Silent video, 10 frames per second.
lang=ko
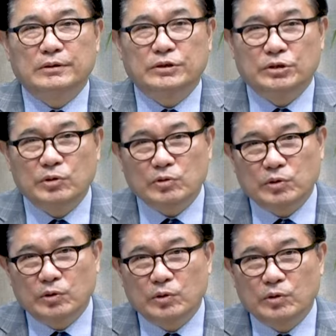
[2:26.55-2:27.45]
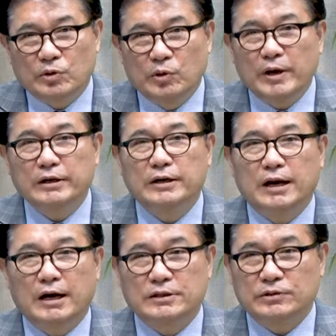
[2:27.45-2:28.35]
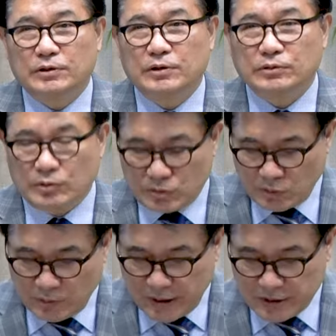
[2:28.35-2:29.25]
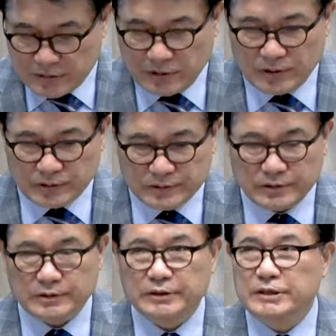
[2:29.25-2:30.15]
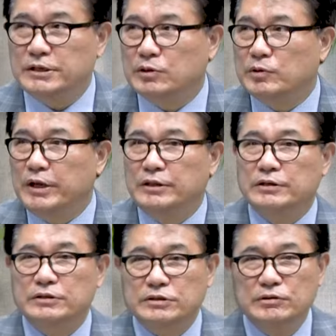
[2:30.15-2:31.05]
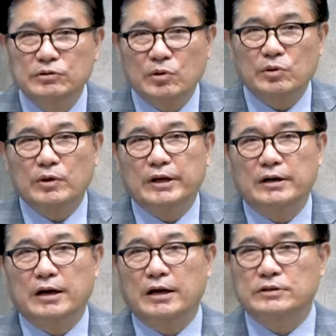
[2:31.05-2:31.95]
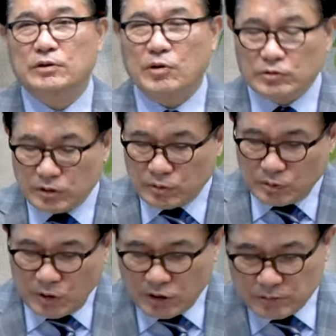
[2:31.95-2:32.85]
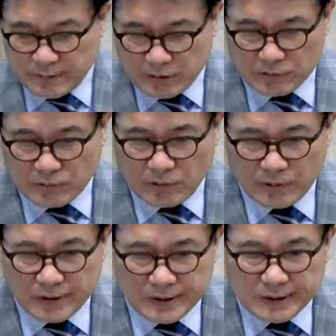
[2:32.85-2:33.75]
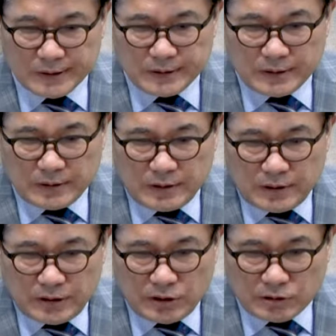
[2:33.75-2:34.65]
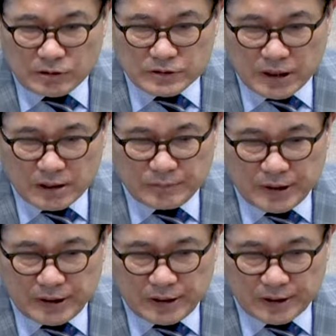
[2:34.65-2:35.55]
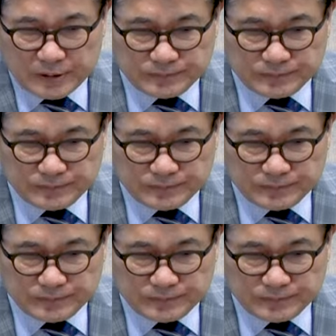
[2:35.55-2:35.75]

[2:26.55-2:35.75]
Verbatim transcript: 기독교 교회를 나가서 또 교회에서 그 인사동에 있는 그 승동교회를 나가서 거기서 또 영어를 배우고 이러던 사람이